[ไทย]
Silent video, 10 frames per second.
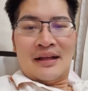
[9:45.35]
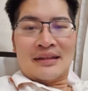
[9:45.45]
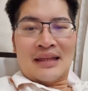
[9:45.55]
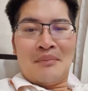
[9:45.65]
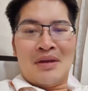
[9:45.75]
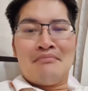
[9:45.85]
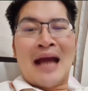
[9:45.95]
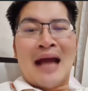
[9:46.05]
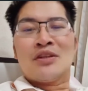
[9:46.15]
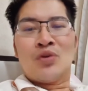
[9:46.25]
ถ้ามี
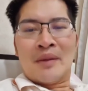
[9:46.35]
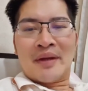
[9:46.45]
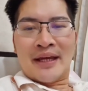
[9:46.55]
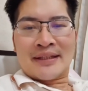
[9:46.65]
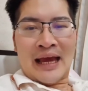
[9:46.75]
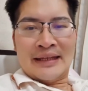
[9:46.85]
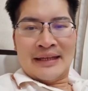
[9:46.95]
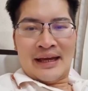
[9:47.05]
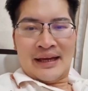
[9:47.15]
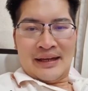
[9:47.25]
มันอยู่ในประเทศไทย
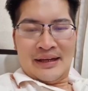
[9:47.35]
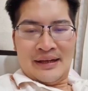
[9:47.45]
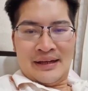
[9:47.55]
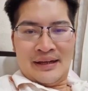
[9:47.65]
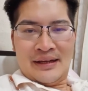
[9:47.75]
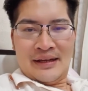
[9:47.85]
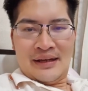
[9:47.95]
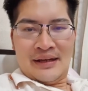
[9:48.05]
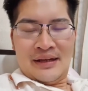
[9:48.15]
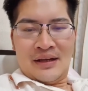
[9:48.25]
เนี่ย
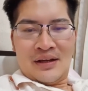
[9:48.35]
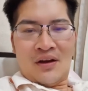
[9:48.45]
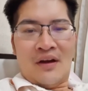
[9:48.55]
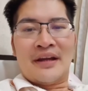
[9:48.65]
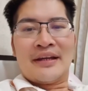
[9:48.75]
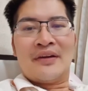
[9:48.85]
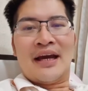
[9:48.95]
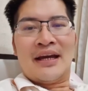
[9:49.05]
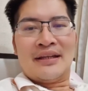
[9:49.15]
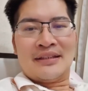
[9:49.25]
ขออย่างเดียวนะ
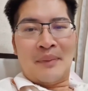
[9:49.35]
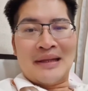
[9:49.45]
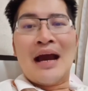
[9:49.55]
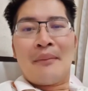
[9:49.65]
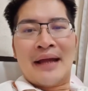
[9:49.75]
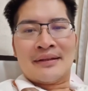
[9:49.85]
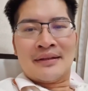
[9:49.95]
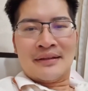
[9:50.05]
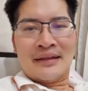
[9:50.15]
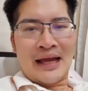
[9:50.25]
ฮะอย่าไปเลือกมัน
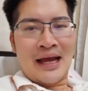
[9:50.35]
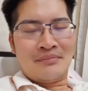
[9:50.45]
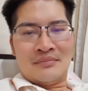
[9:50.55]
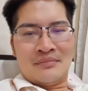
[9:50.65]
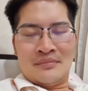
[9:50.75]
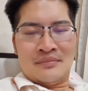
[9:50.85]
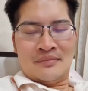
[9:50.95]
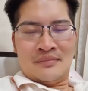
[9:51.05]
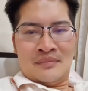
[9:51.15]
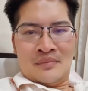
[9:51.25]
นะครับ
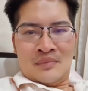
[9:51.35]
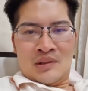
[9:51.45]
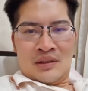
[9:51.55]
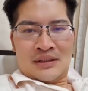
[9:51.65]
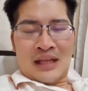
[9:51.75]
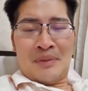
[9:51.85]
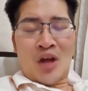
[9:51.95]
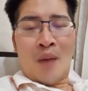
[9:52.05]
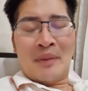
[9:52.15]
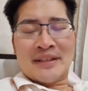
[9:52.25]
ถ้าพี่
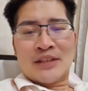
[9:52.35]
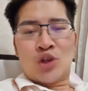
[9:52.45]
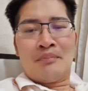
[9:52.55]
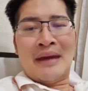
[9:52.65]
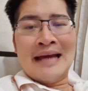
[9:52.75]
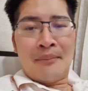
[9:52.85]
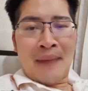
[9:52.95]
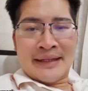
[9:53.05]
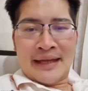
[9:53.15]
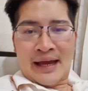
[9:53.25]
น้องประชาชนไม่เลือก
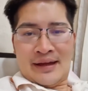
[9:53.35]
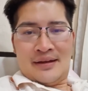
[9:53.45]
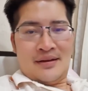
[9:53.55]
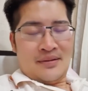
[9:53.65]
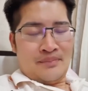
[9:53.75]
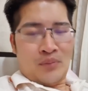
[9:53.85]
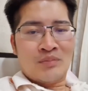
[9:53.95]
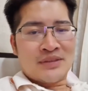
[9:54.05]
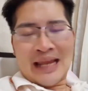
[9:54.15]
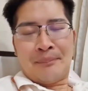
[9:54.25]
มันเนี่ยผม
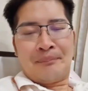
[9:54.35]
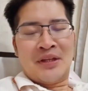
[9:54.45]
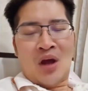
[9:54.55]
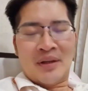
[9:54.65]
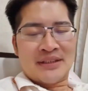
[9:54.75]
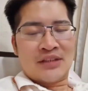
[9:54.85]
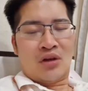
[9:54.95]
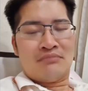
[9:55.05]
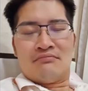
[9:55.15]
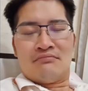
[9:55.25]
จะรักพี่น้องประชาช
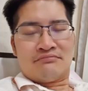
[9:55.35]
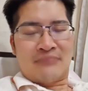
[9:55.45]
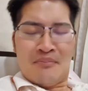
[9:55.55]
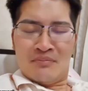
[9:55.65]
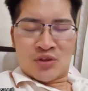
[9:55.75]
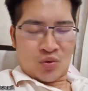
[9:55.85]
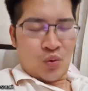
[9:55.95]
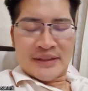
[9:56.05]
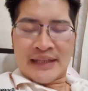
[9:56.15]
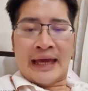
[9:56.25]
นเต็มสุดหั
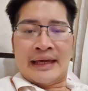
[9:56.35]
วใจ